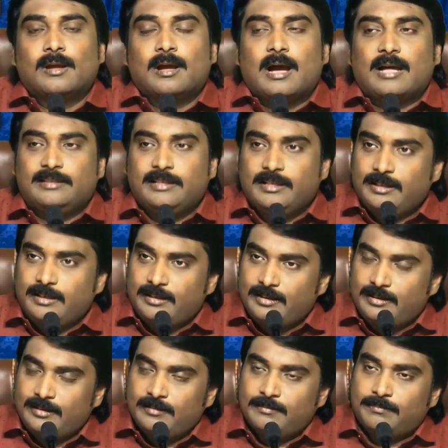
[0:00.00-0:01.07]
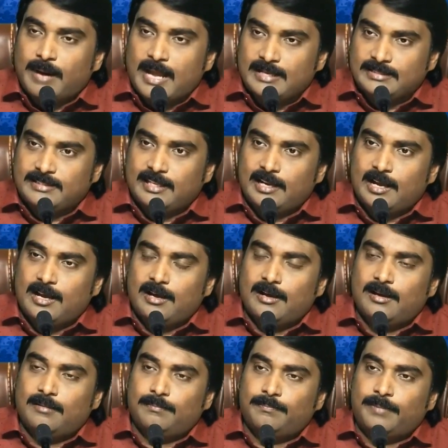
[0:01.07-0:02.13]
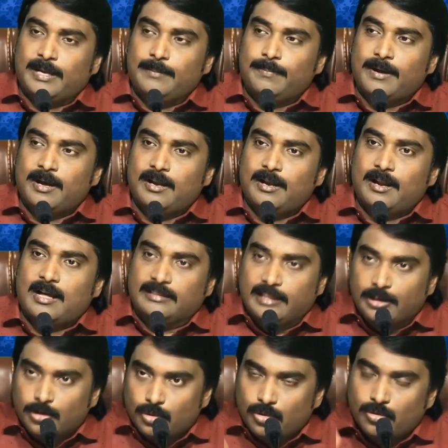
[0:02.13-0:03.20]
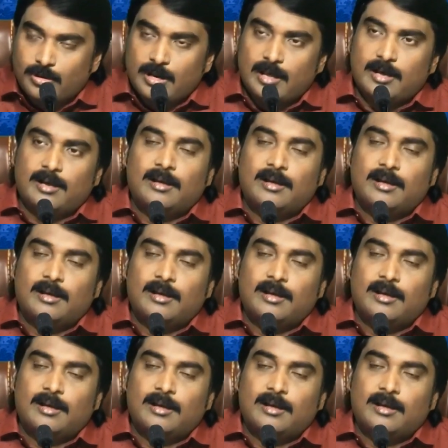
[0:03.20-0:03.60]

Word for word: అది పాలస్తీనా పరిపాలన ఆధీనంలో ఉన్న